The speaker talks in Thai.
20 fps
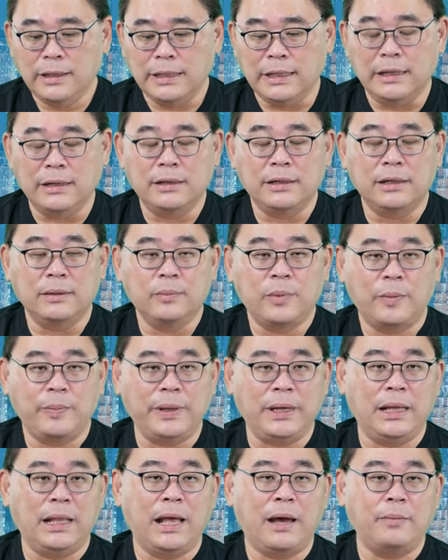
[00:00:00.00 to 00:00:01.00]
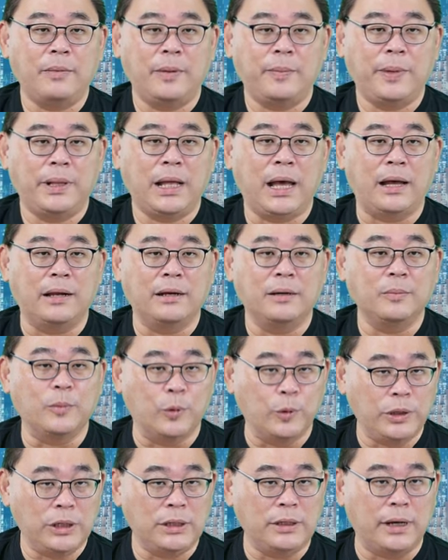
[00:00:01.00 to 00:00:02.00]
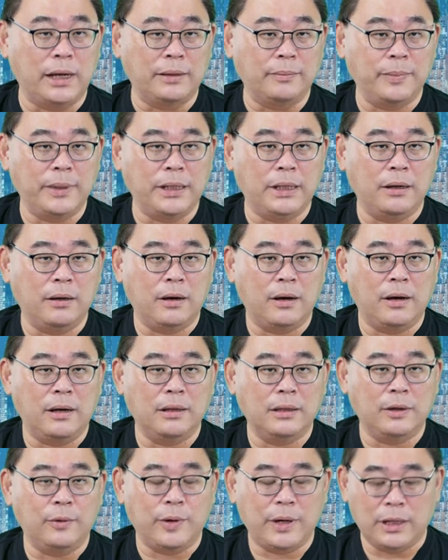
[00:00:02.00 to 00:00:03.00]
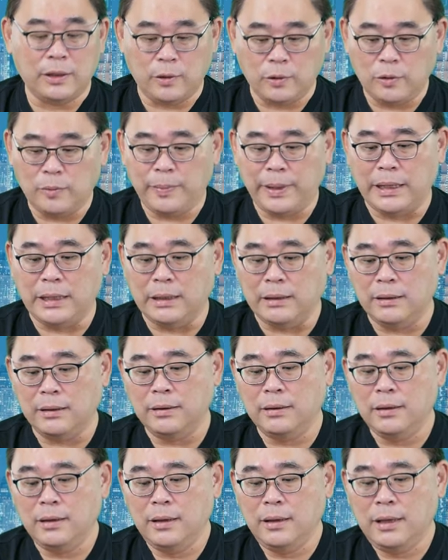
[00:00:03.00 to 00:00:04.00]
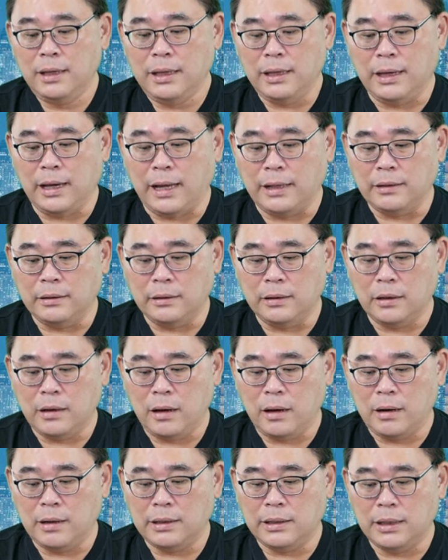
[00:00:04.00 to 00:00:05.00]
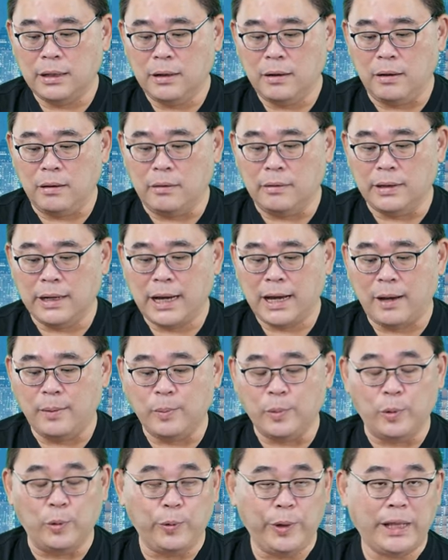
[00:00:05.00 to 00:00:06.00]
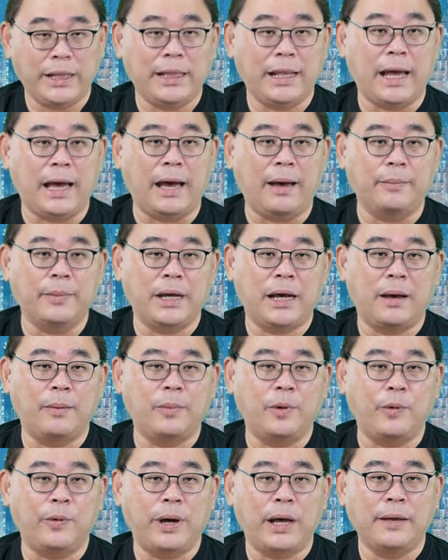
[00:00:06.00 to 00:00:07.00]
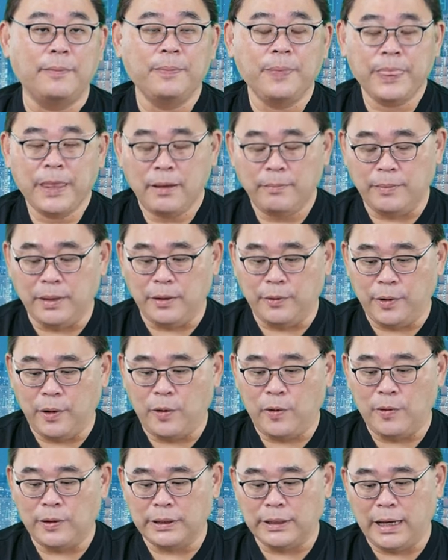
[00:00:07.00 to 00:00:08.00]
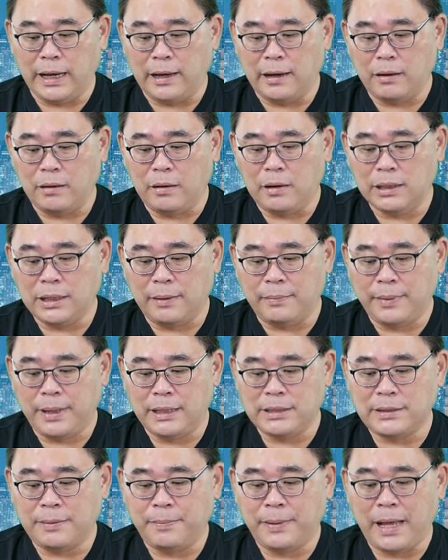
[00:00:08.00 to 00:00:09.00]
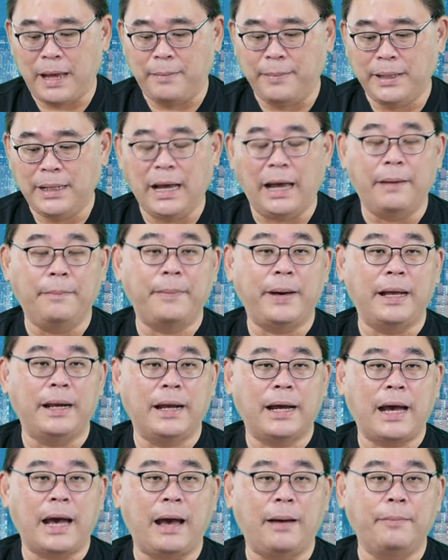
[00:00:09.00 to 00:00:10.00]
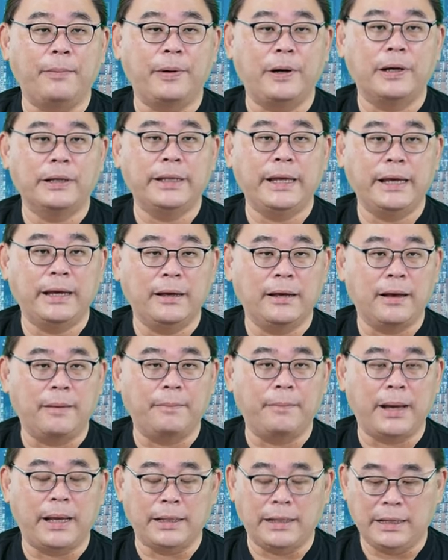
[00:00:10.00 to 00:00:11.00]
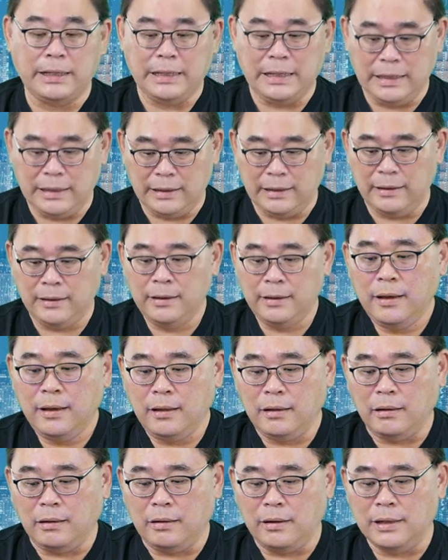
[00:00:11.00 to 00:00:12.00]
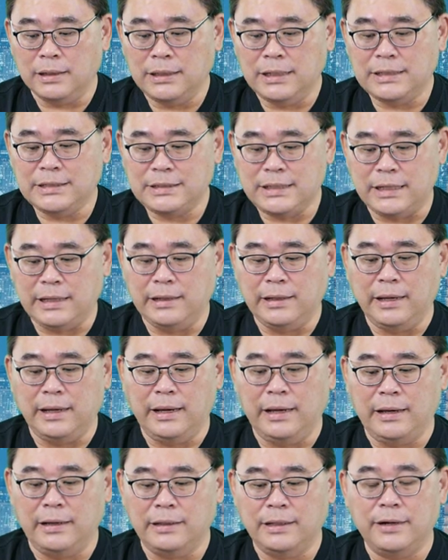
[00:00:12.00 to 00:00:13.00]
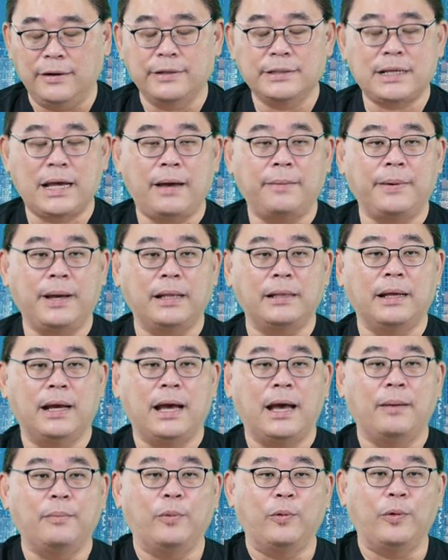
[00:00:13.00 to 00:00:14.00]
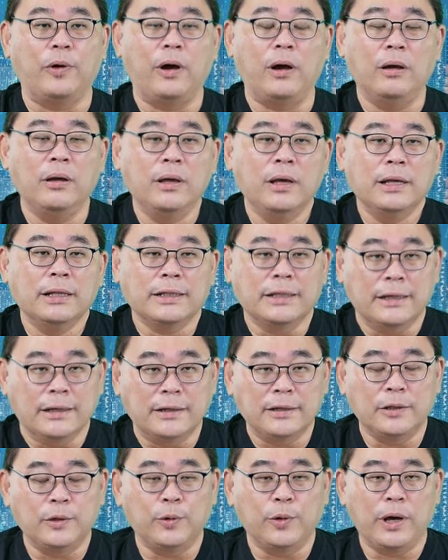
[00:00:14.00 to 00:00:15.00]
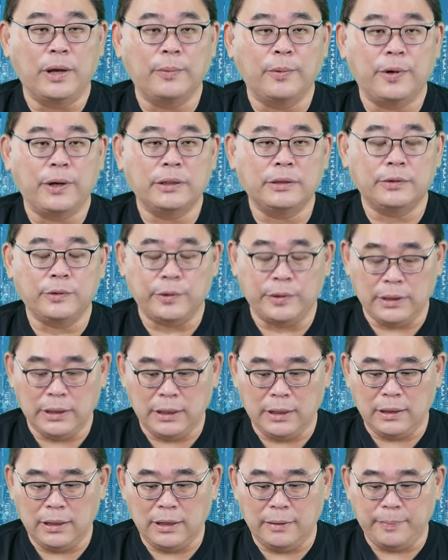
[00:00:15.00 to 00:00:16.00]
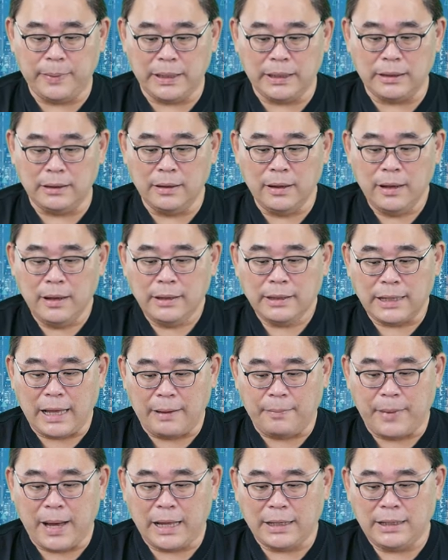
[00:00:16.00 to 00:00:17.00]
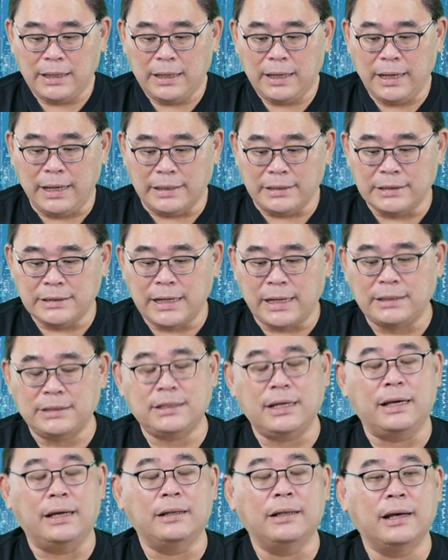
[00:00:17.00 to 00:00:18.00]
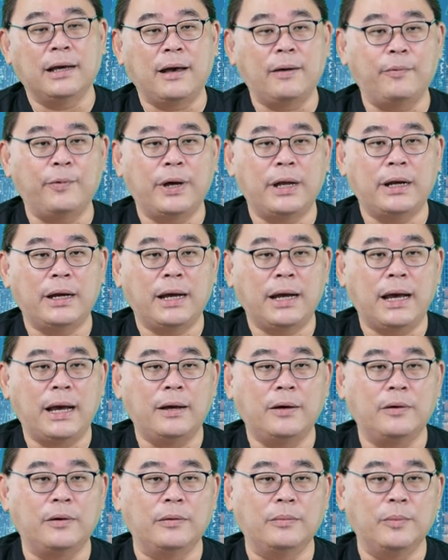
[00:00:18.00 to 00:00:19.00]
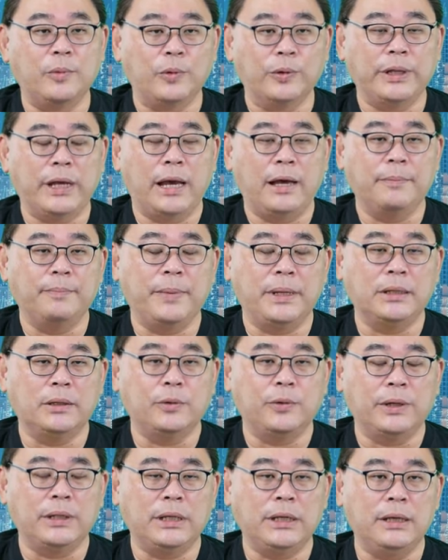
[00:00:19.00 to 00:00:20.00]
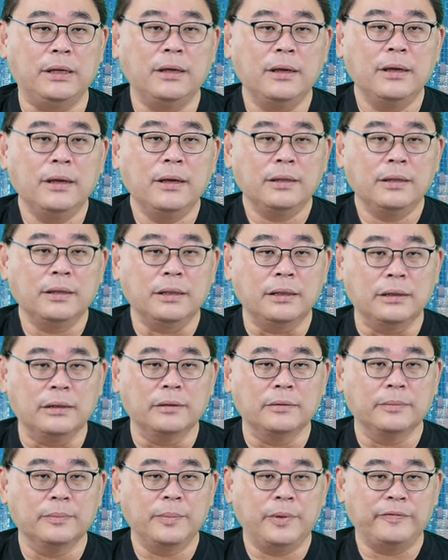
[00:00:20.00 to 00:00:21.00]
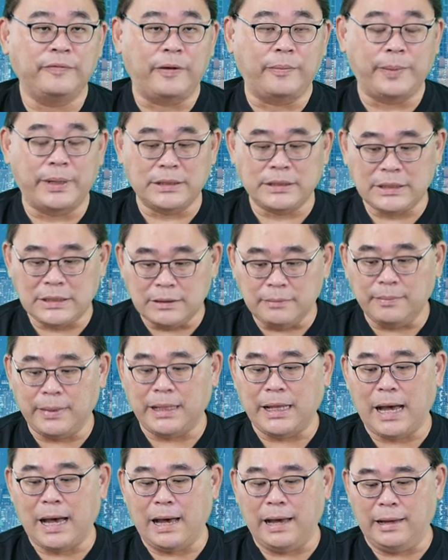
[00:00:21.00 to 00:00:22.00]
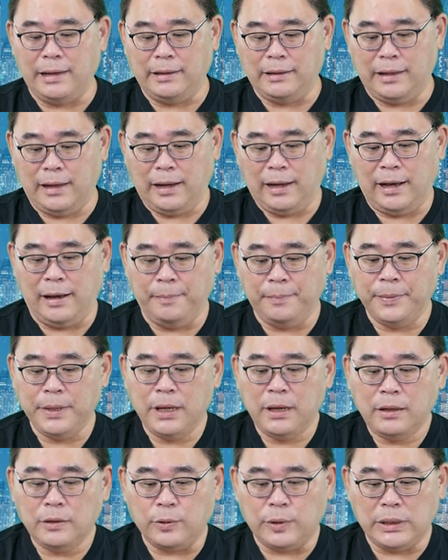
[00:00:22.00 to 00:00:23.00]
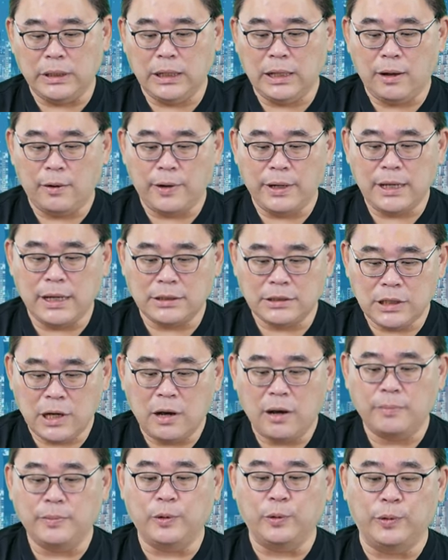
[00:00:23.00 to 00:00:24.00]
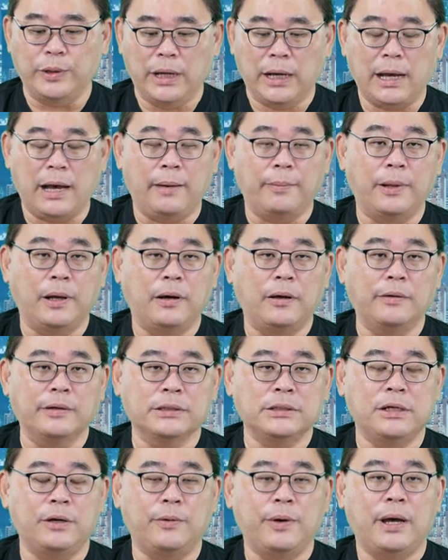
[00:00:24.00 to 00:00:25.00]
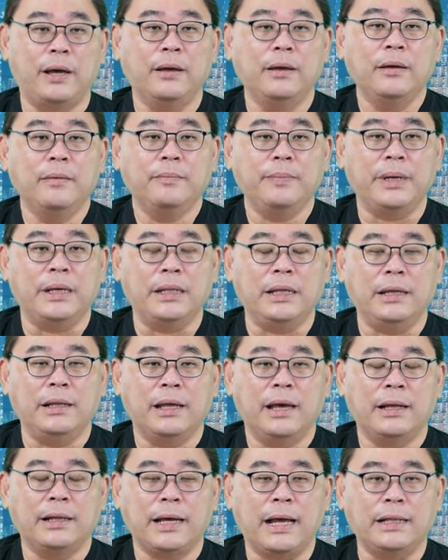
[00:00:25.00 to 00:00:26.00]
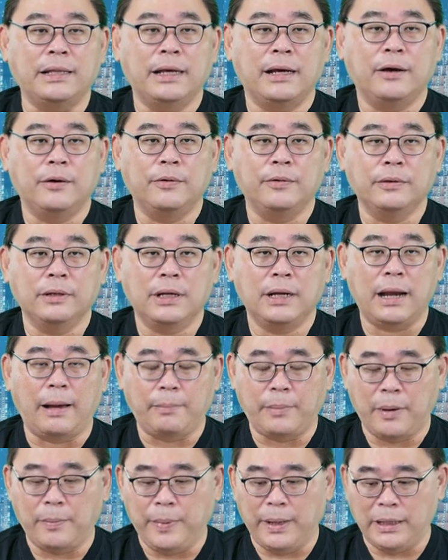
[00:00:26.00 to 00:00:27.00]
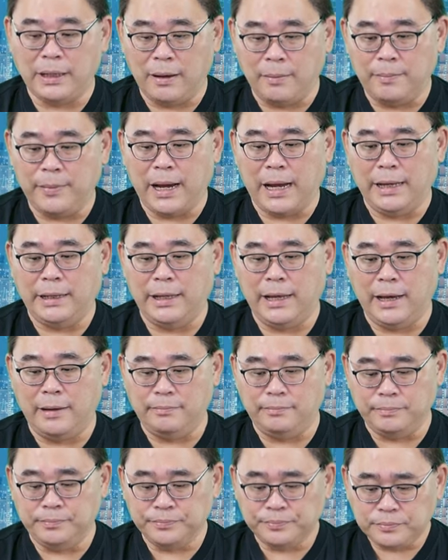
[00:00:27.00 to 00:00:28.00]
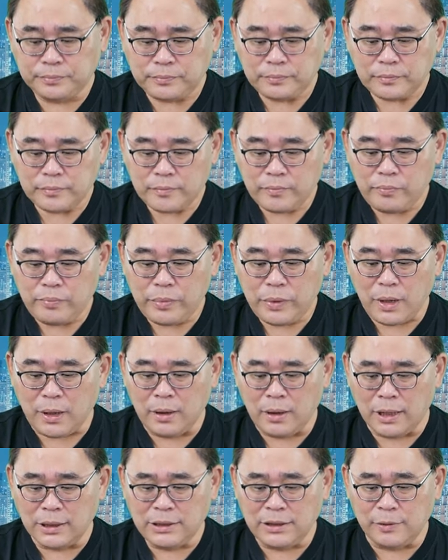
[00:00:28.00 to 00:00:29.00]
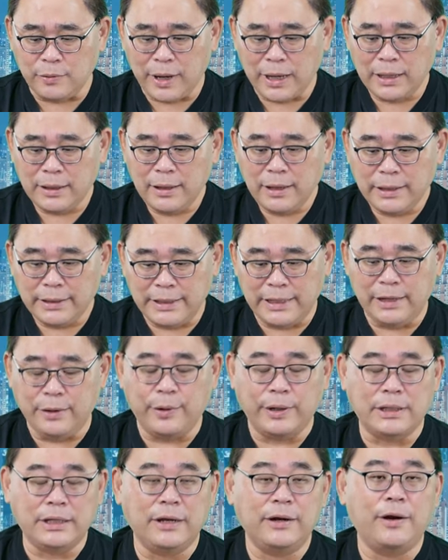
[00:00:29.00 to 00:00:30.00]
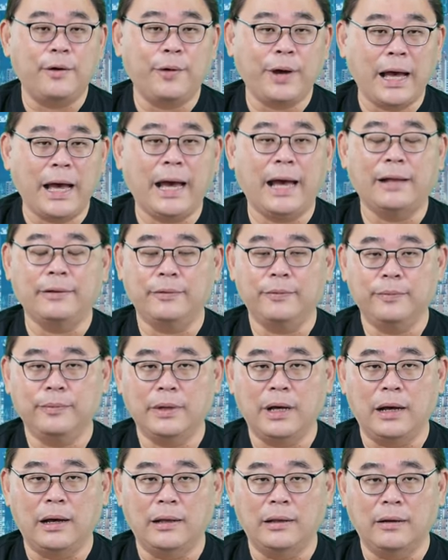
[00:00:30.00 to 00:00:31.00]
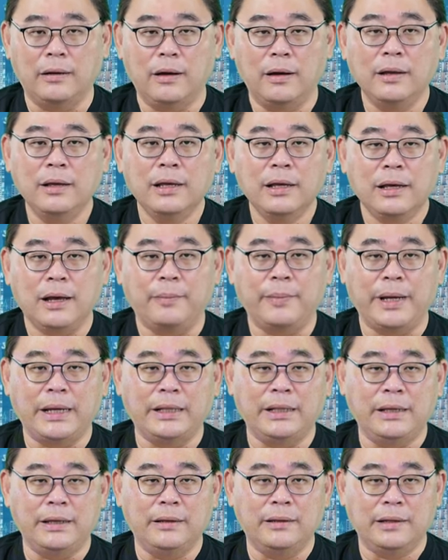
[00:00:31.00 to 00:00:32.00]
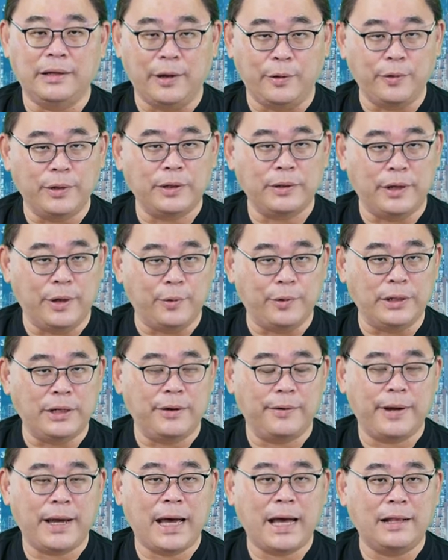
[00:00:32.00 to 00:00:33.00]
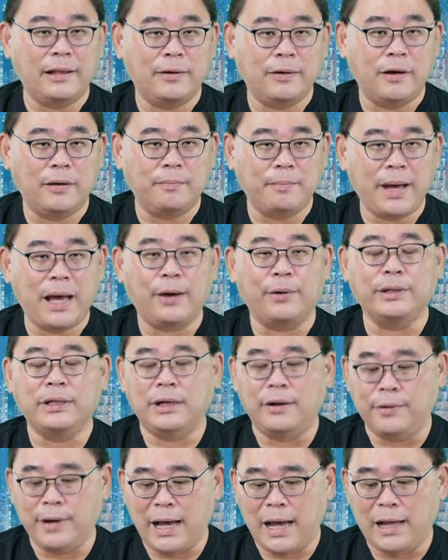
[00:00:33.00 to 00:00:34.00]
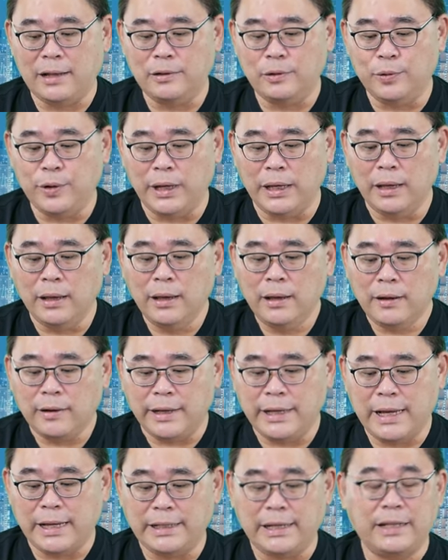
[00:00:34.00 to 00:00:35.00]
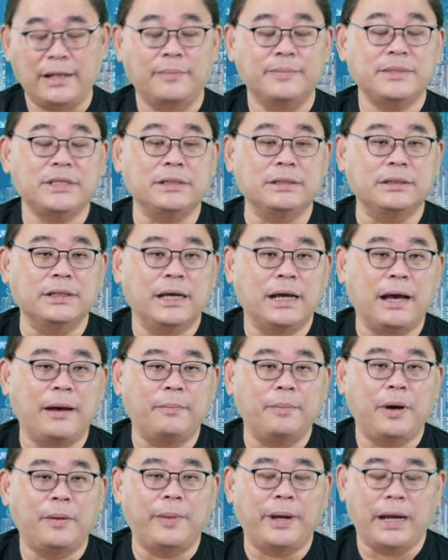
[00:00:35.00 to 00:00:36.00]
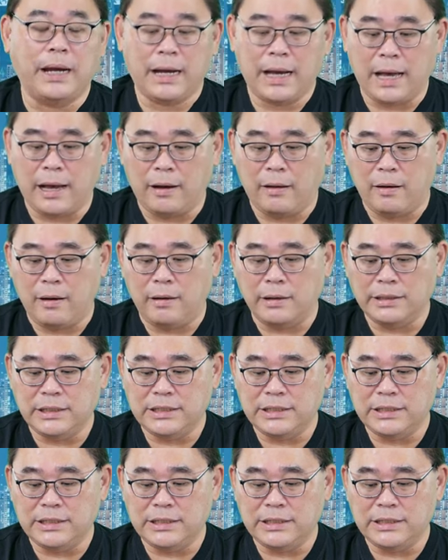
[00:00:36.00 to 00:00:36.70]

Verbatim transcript: ดีขึ้นเพราะปีที่แล้วมีปัญหาเรื่องหมูเถื่อน ปีนี้ก็เรียกว่าลดลงไปเยอะ อีกอันหนึ่งก็เรื่องของราคาหมูเวียดนามนะครับ เพราะว่ามีโรคเนี่ยก็ทำให้สปายมันหายไปราคามันก็เด้งกลับมาได้ดีแล้วก็ที่จีนเองที่เราทราบกันราคาหมูก็ดีขึ้นด้วยเพราะว่าตัวนี้ก็เลยเป็นไตรมาสที่เห็นชัดเจนนะครับ ว่าราคาของหมูเนี่ยเป็นตัวที่ดึง performance ขึ้นมาได้นะครับตัวนี้เราก็ยังชอบอยู่นะครับแล้วก็เชื่อว่าปีนี้เนี่ยการที่เขากลับมาเป็นกำไรเนี่ยก็ถือว่าดีกว่าที่เราคาดอ่าแล้วก็กำไรดีเร็วเร็วกว่าที่เราคาด แล้วก็มากกว่าที่เราคาดด้วย ก็ยังแนะนำซื้อนะครับ เป้าหมายราคาก็